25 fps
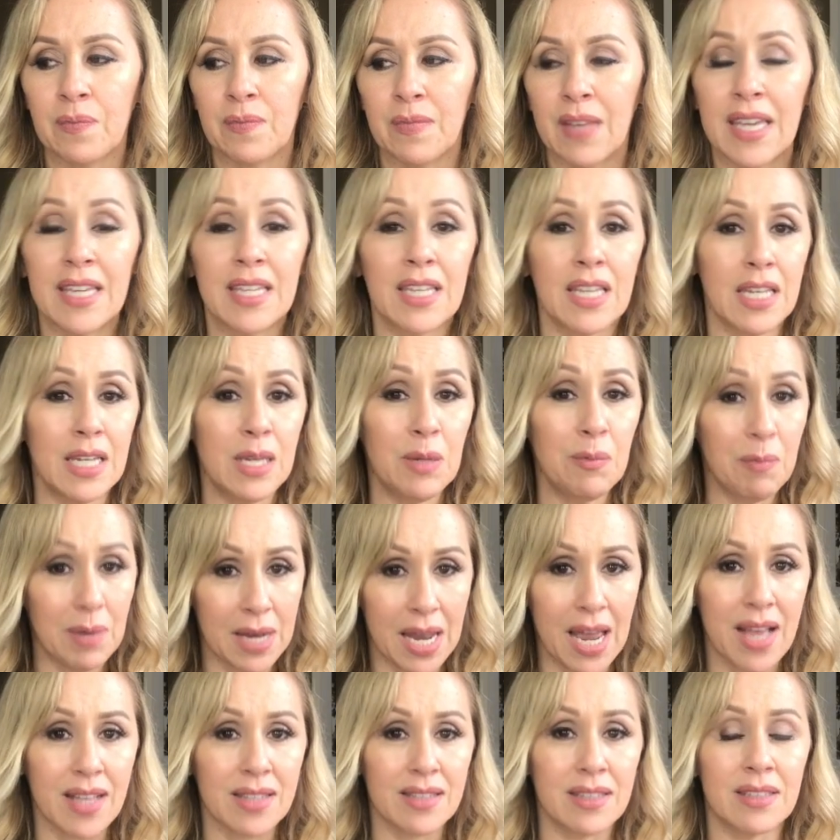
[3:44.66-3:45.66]

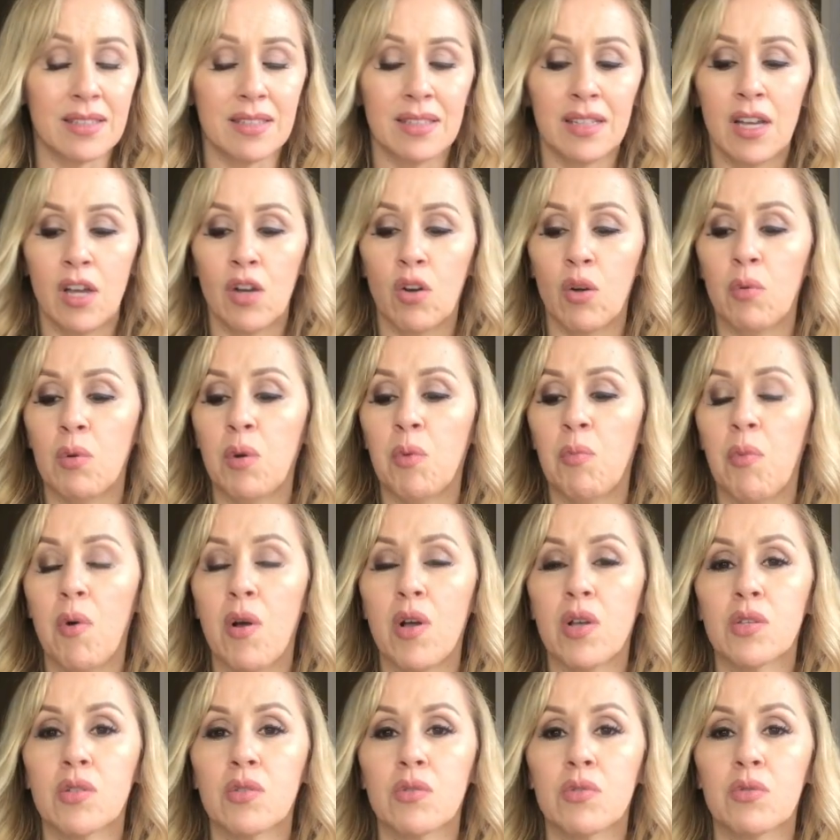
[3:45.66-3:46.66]
equilibrada? Como eu
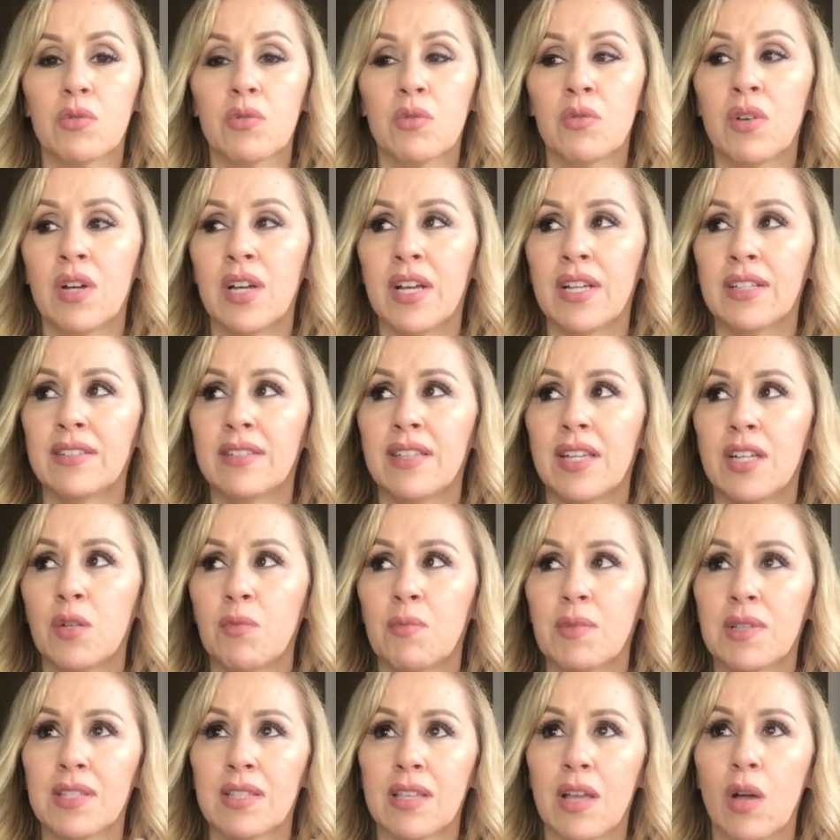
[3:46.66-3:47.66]
posso ter
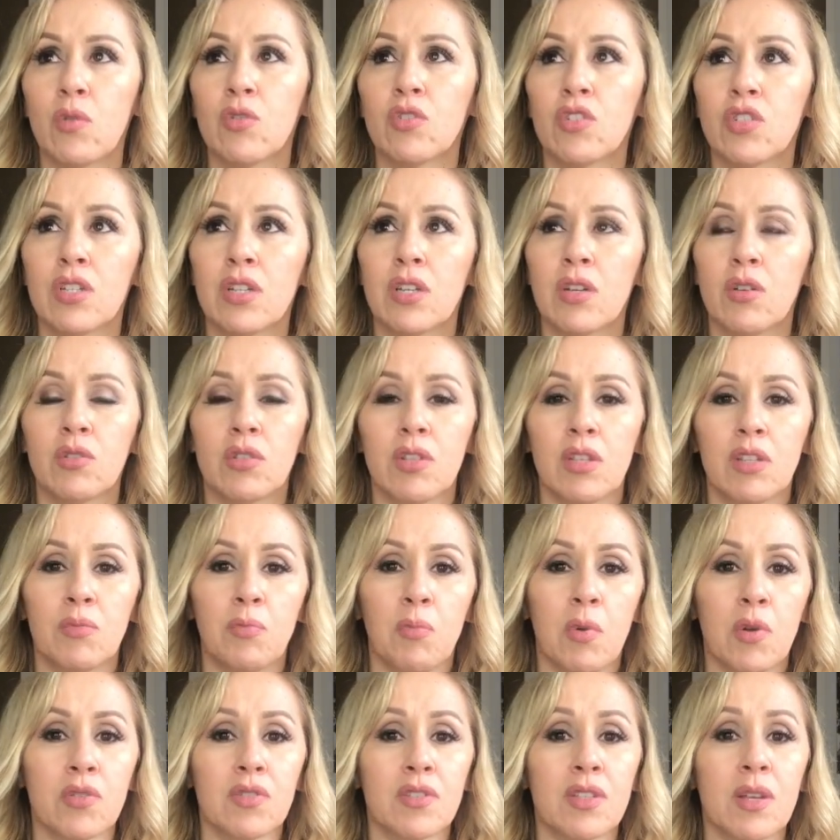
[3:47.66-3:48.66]
uma saúde, eu, eu
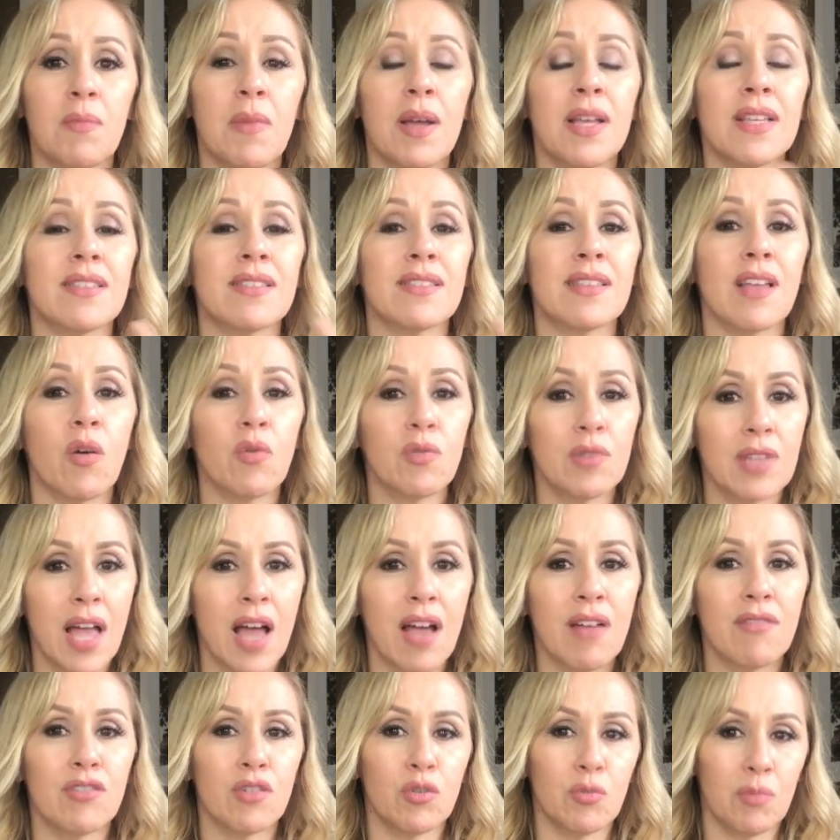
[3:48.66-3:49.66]
posso ser mais
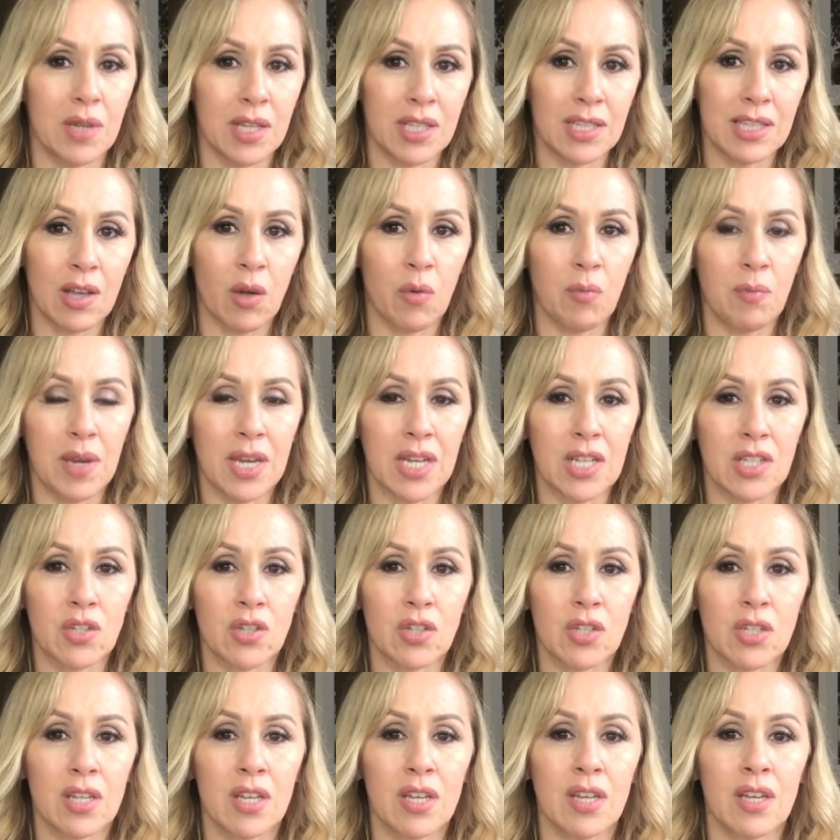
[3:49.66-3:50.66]
saudável
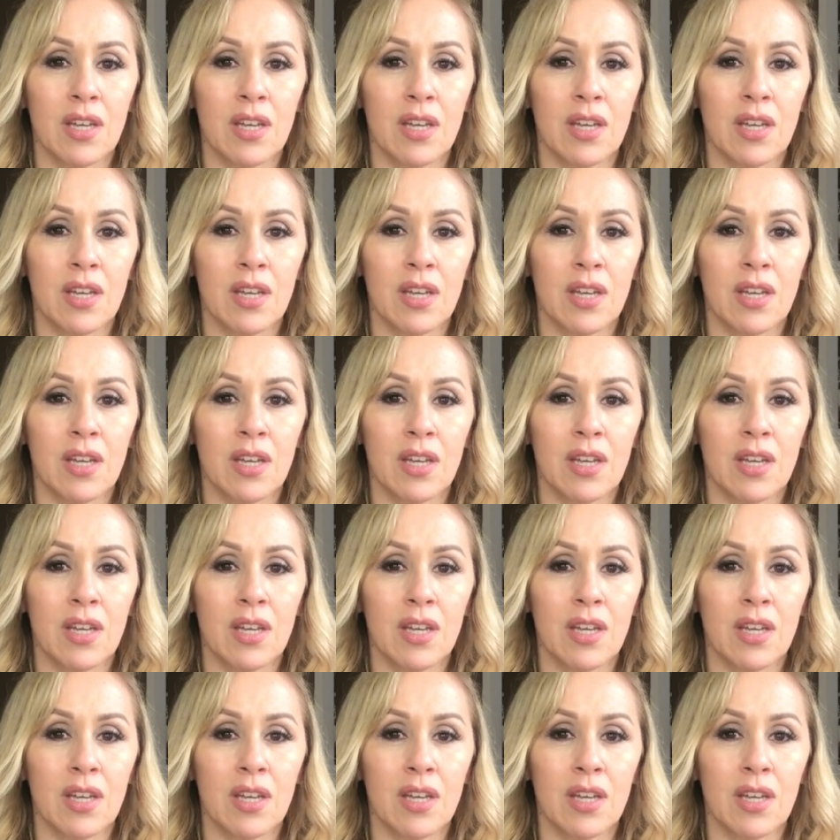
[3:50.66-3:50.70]
mentalmente?